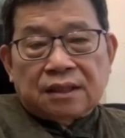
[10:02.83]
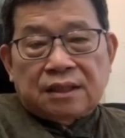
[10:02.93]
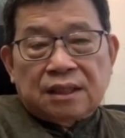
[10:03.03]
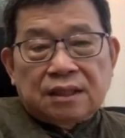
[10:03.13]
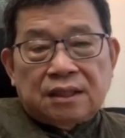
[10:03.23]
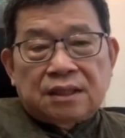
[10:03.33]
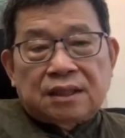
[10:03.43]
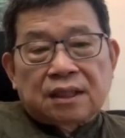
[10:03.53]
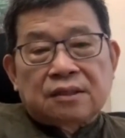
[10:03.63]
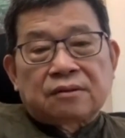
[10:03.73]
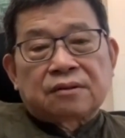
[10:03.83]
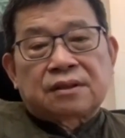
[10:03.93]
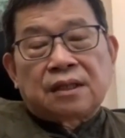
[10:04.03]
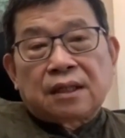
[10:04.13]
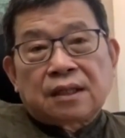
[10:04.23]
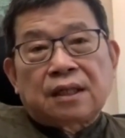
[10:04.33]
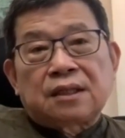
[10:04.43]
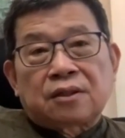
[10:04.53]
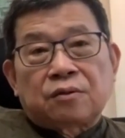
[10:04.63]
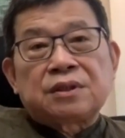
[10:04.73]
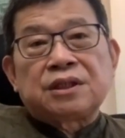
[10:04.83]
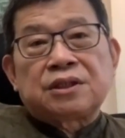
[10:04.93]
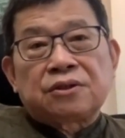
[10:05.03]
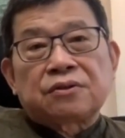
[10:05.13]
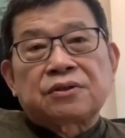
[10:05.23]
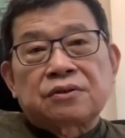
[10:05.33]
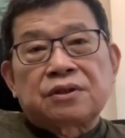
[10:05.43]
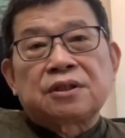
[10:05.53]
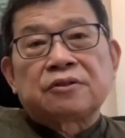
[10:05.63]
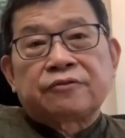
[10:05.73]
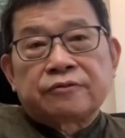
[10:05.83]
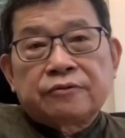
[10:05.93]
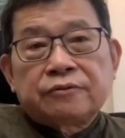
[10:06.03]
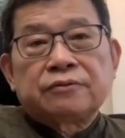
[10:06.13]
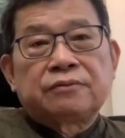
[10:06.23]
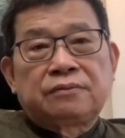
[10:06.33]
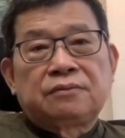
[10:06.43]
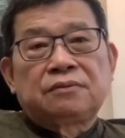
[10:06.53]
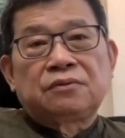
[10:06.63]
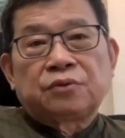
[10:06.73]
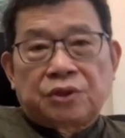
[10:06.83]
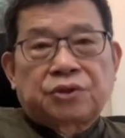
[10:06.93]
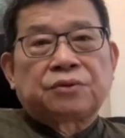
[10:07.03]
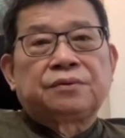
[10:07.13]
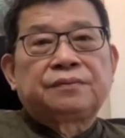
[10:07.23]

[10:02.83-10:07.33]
的经济结构仍然以国际金融中心的服务为主。